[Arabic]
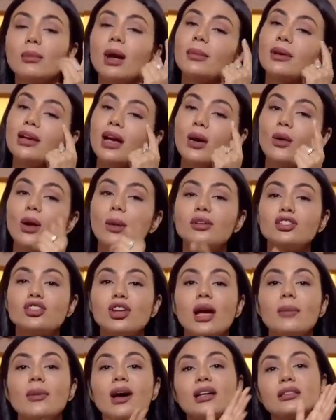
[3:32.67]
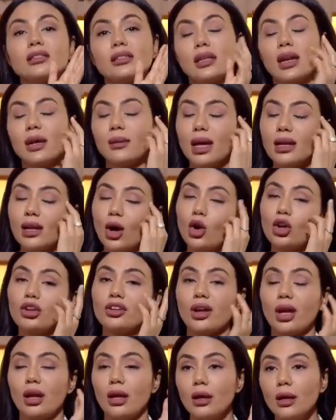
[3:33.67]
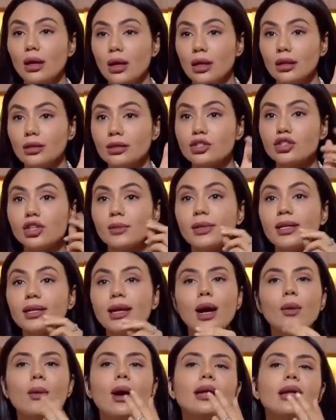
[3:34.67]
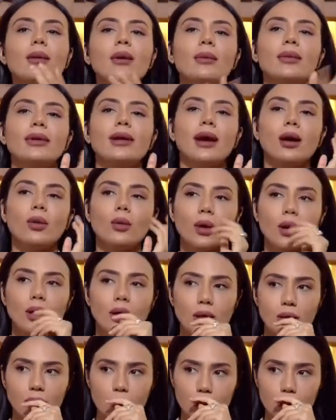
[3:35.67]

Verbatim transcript: ما ابي قهوه ابي شاي ابي عصير انا حره أه. تجيب لي قهوه انا ما ابي قهوه